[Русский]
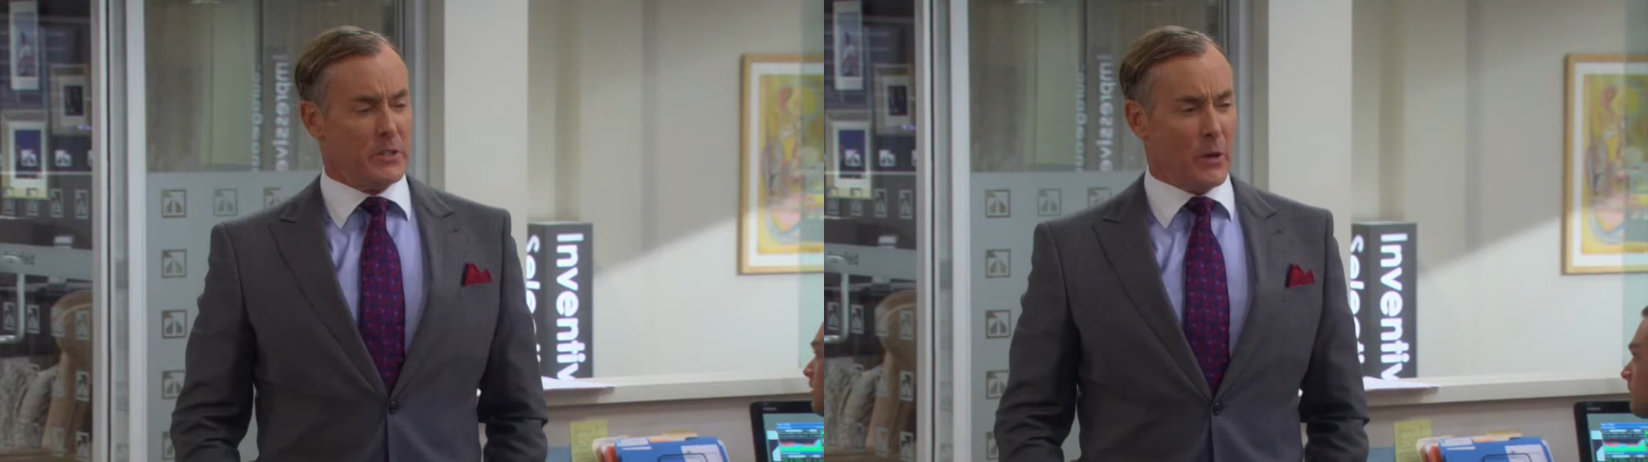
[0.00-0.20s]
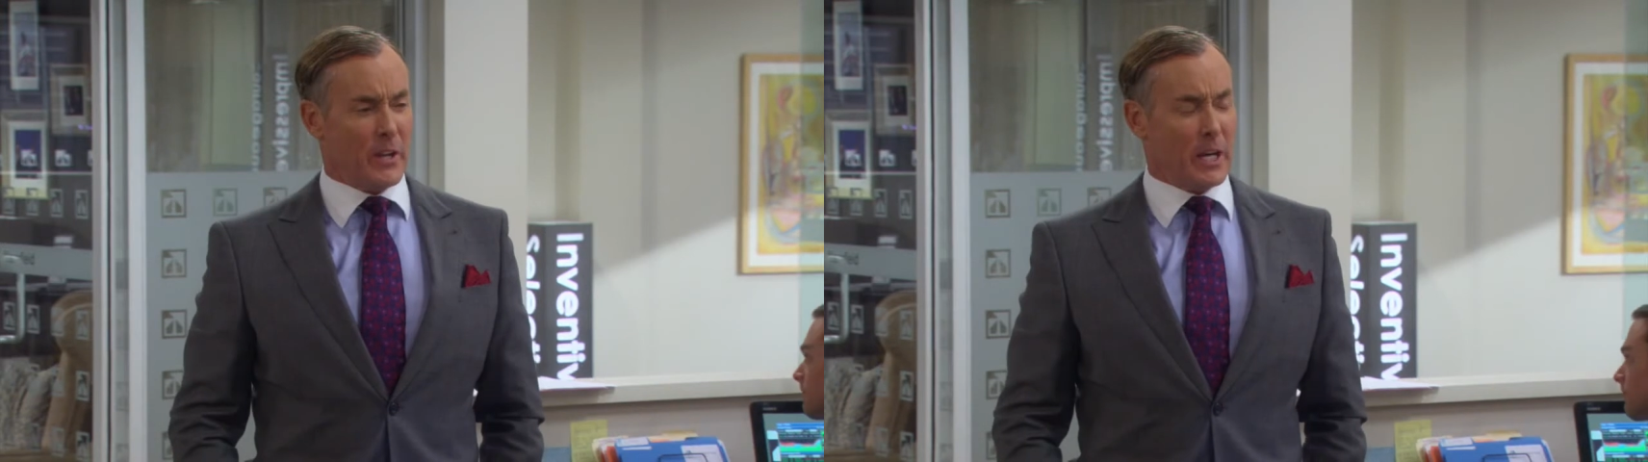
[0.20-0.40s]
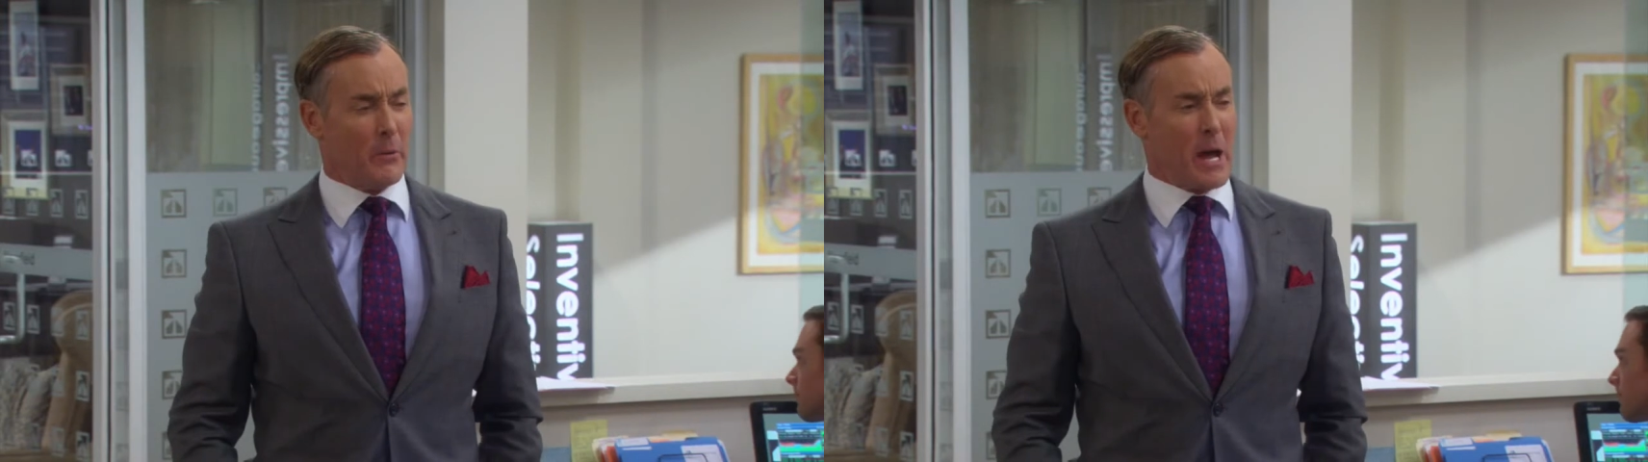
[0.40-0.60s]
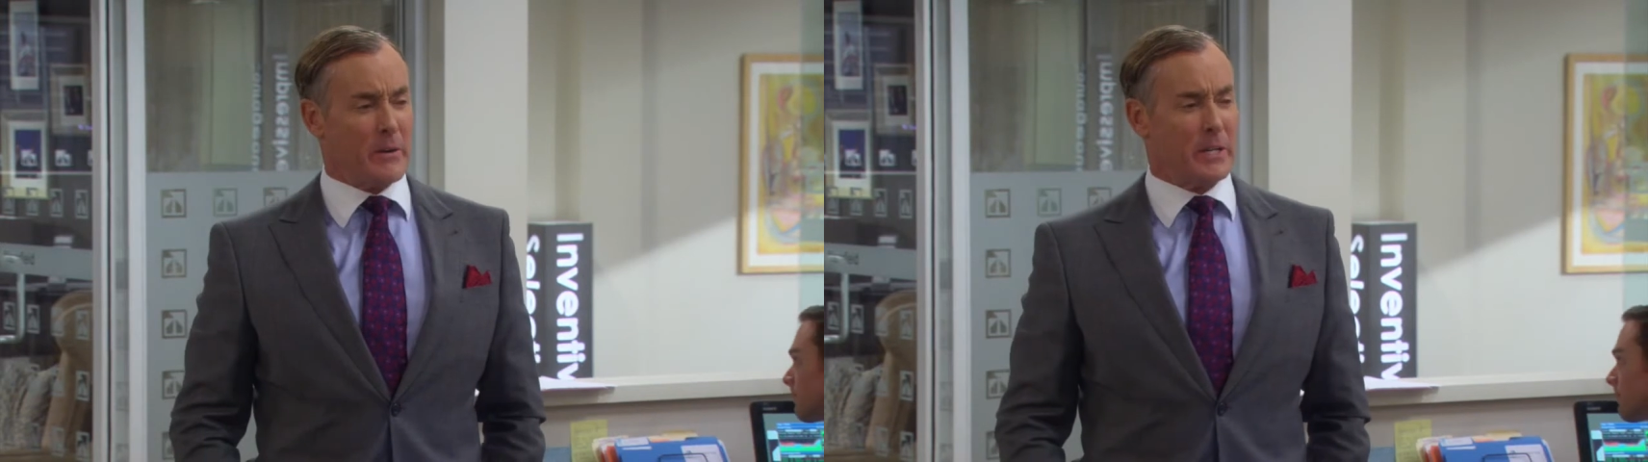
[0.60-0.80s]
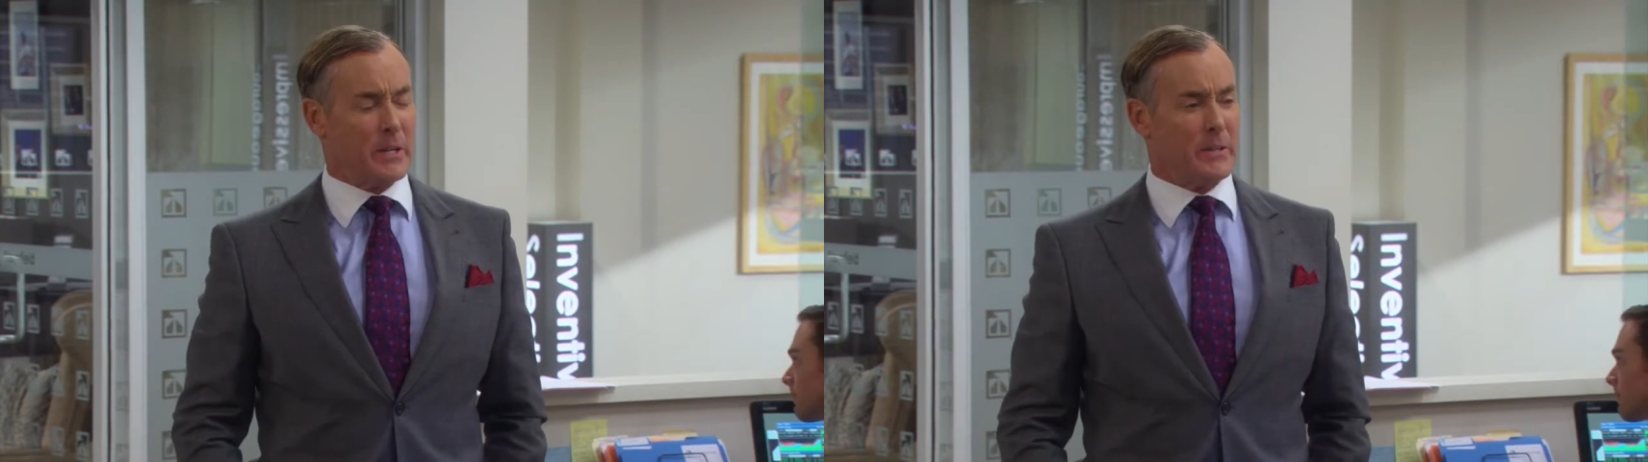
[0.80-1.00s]
Это
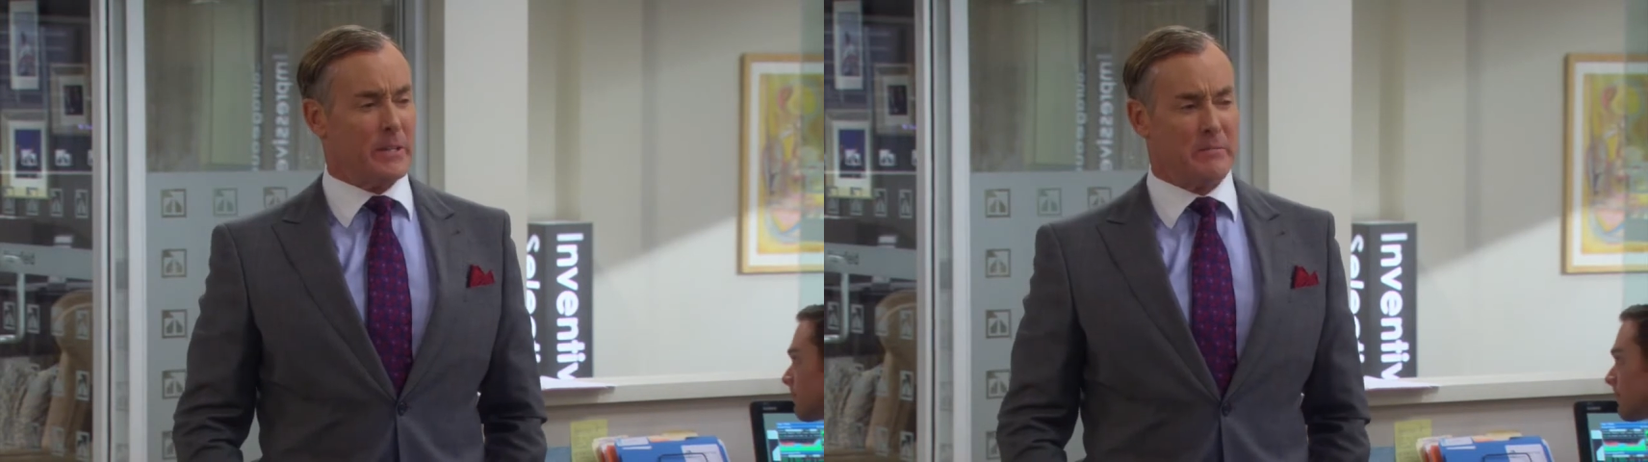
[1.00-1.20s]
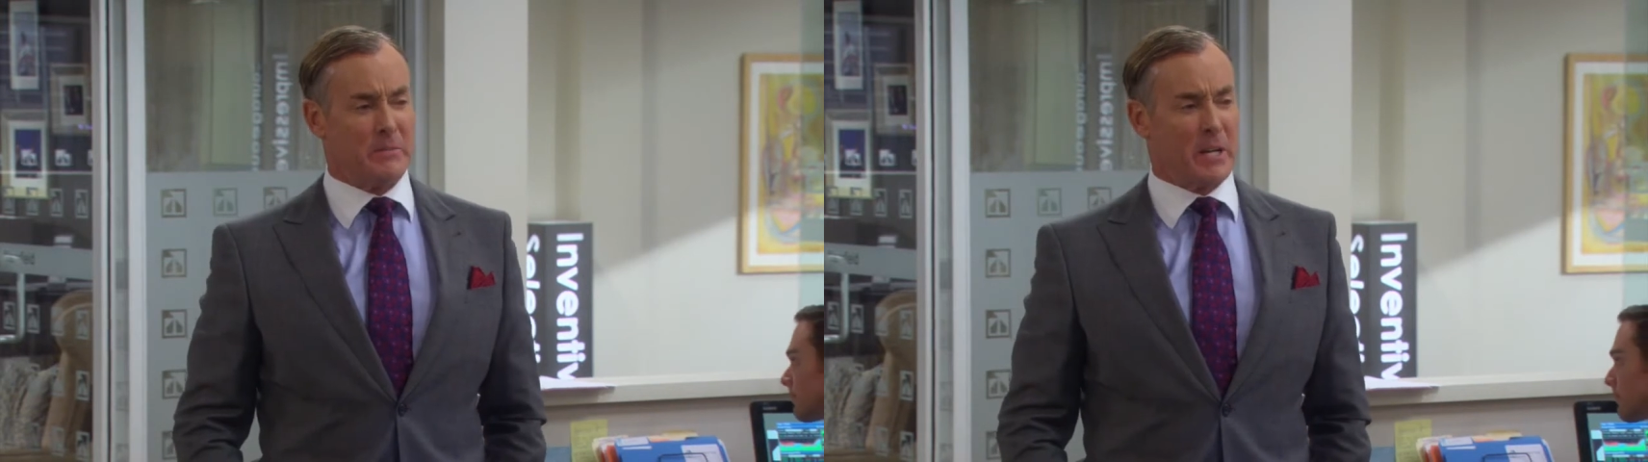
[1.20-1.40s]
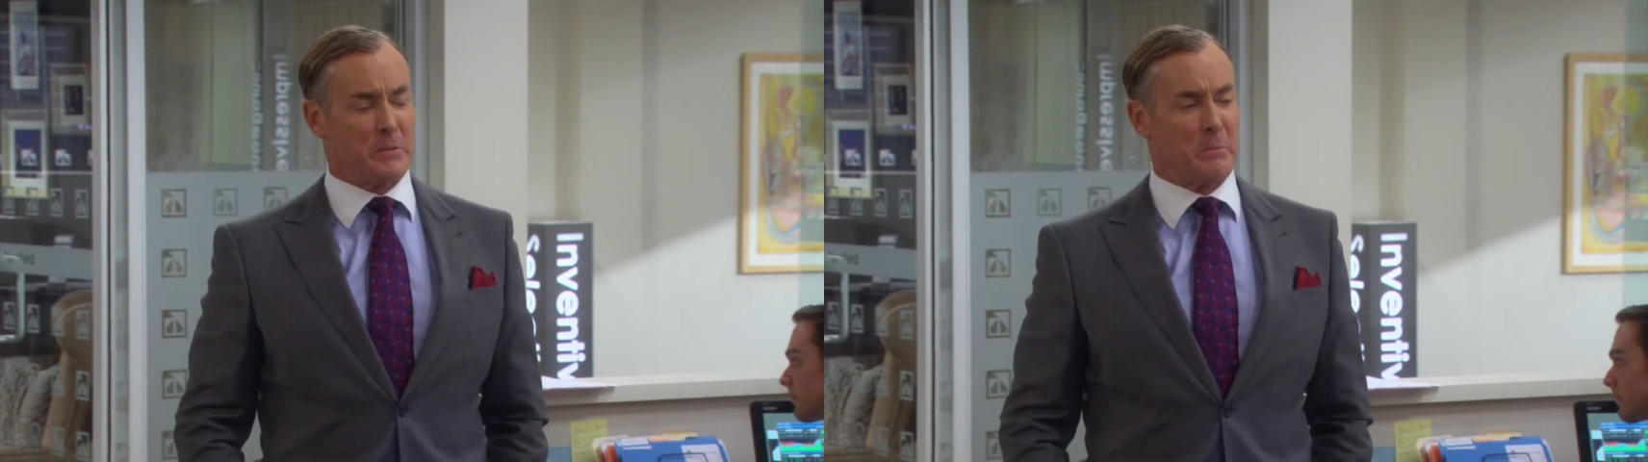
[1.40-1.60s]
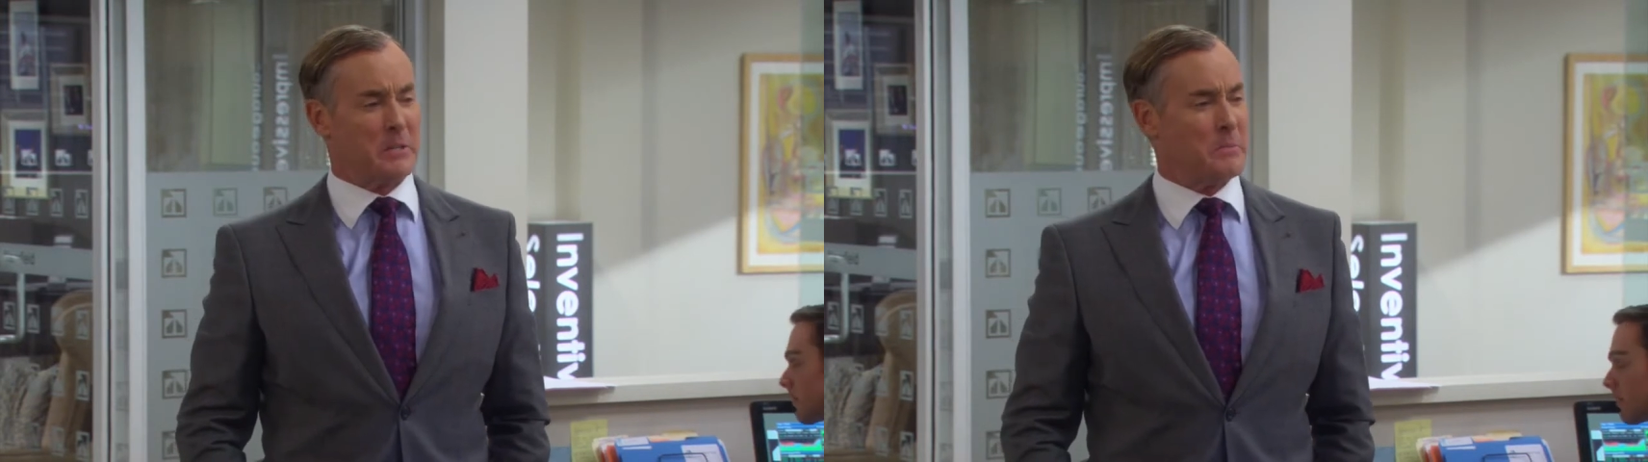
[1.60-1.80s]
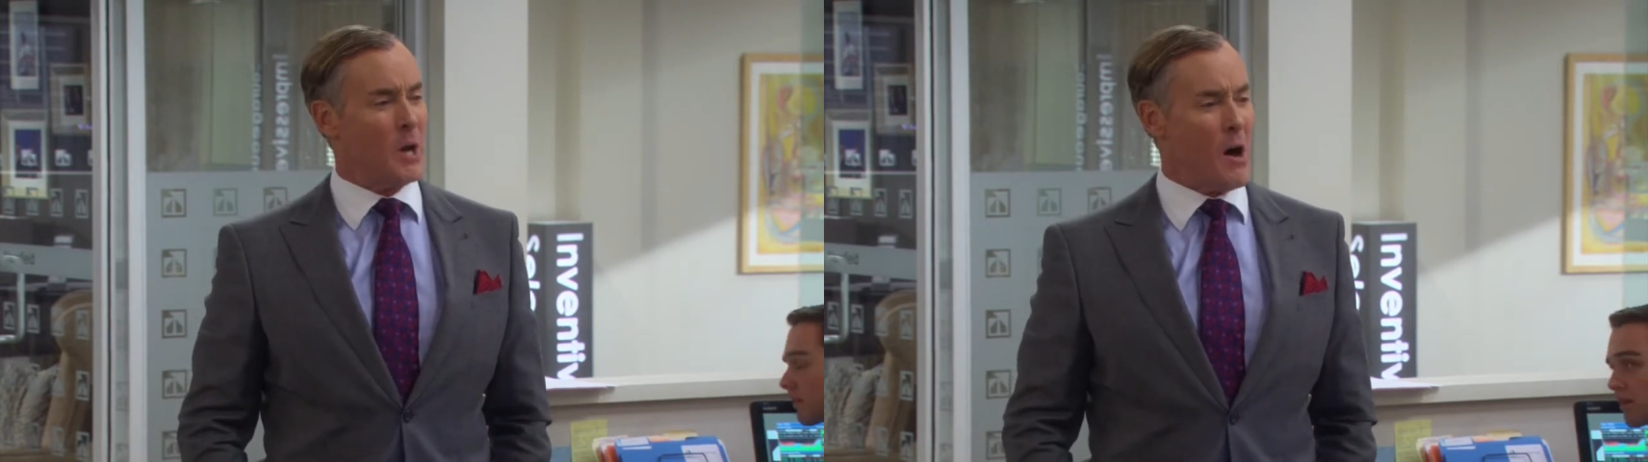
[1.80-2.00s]
единственное вокруг, что не
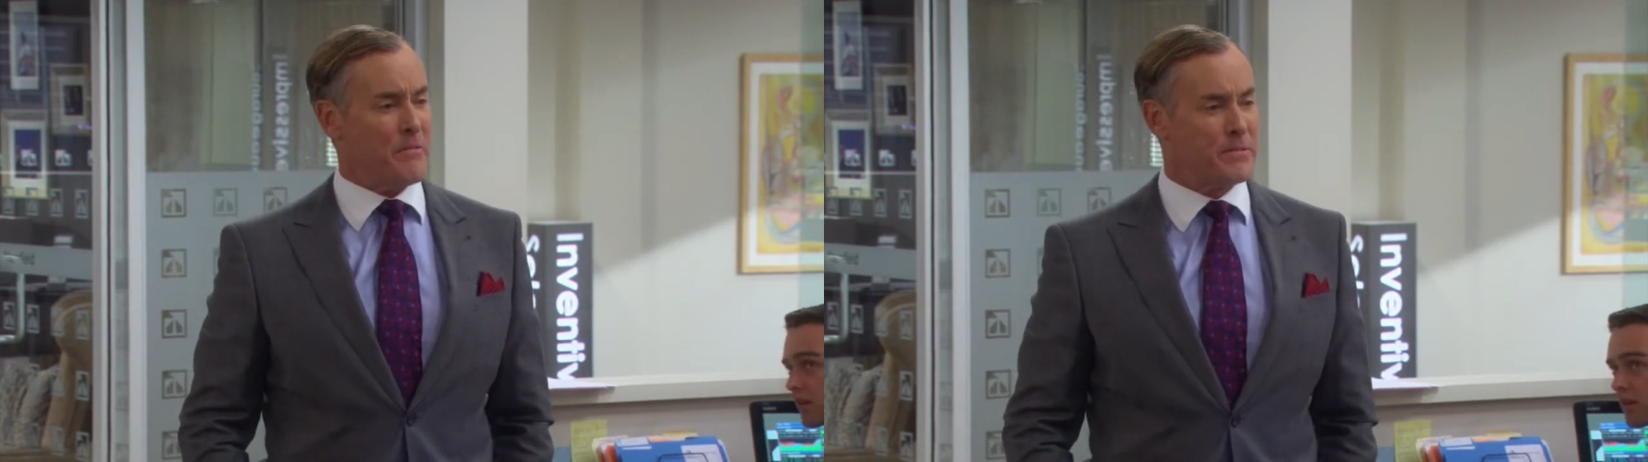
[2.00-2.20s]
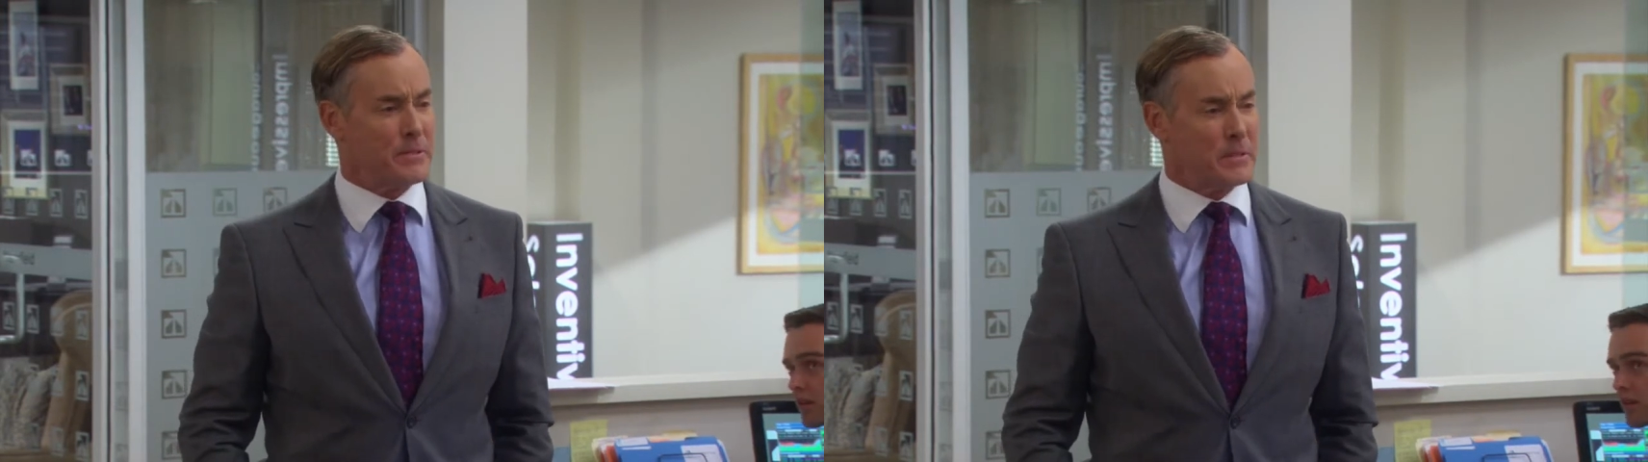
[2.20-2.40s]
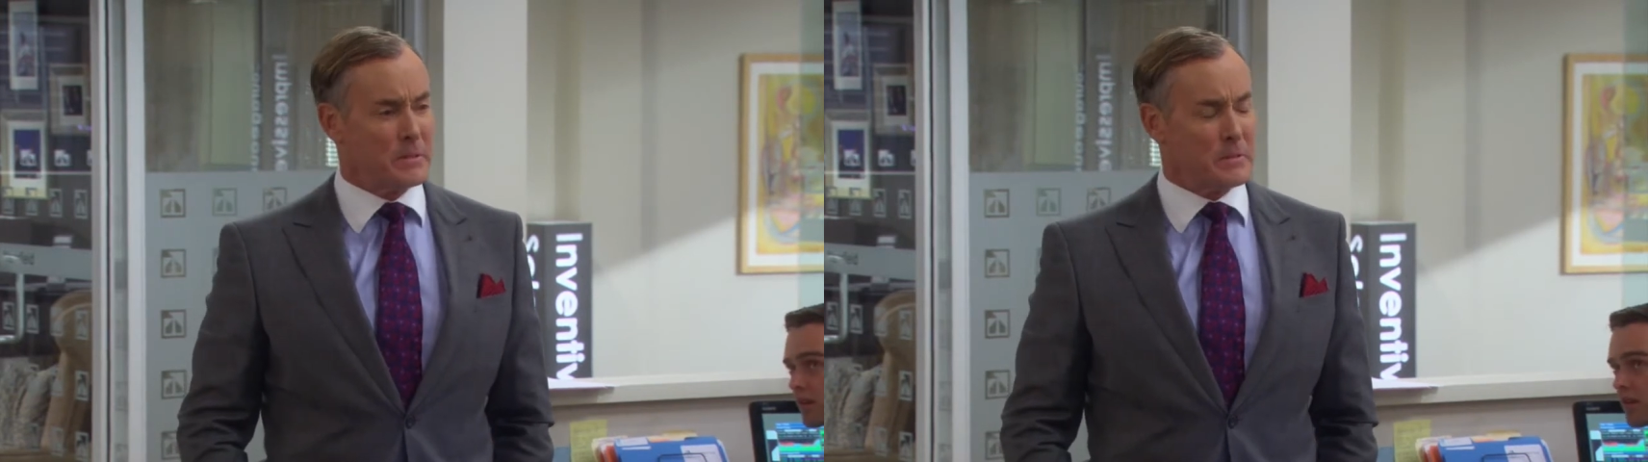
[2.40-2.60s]
бесит меня.